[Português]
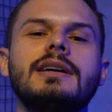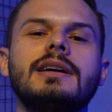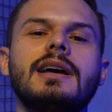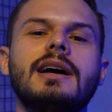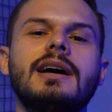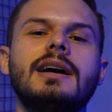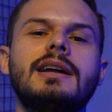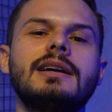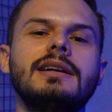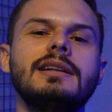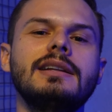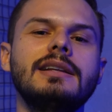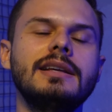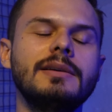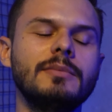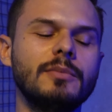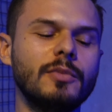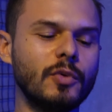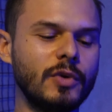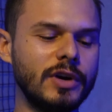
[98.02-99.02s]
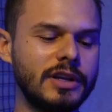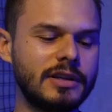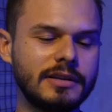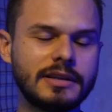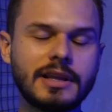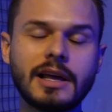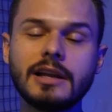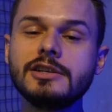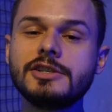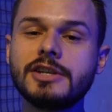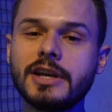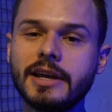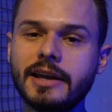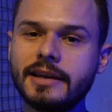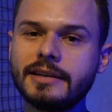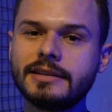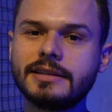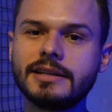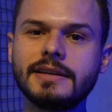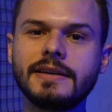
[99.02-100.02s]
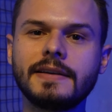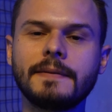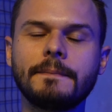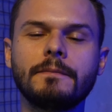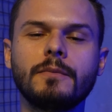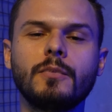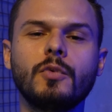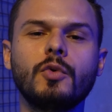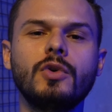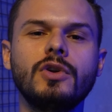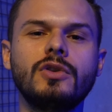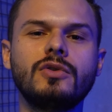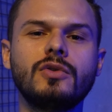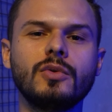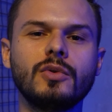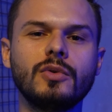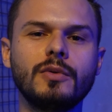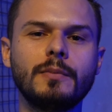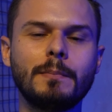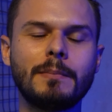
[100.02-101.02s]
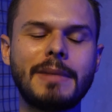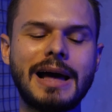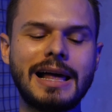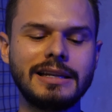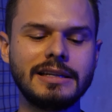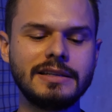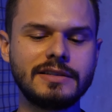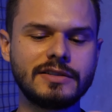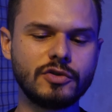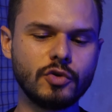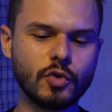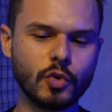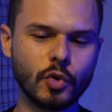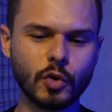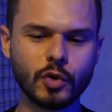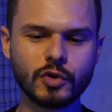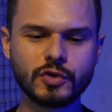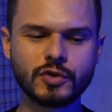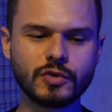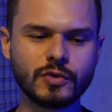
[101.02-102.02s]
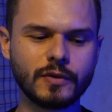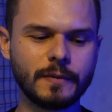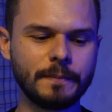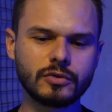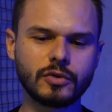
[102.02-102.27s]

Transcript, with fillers: cara ali muito inteligente, muito malicioso.